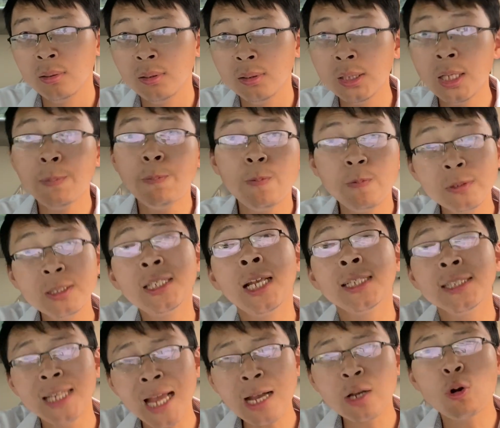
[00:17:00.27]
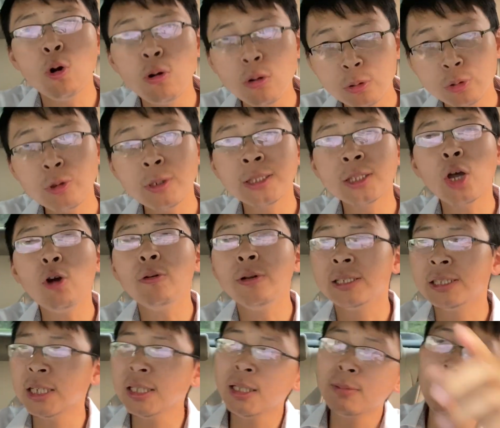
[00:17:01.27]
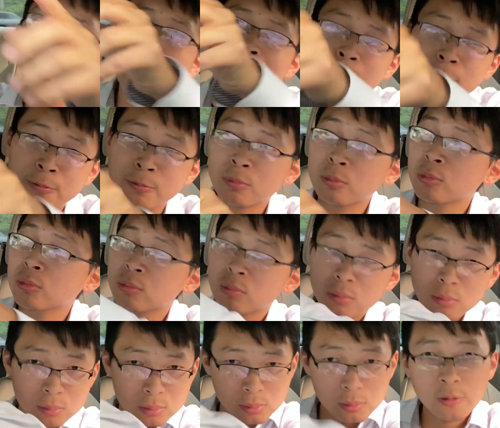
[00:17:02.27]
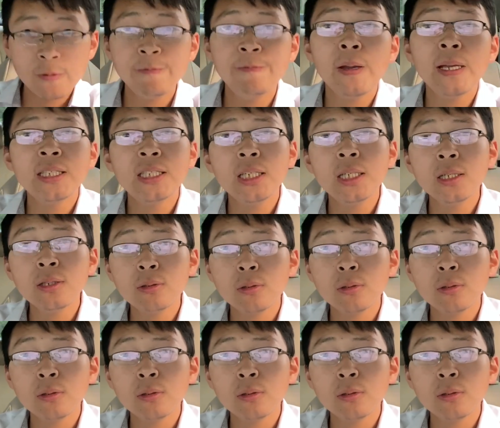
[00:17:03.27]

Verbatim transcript: 你人家共军都已经他妈的飞机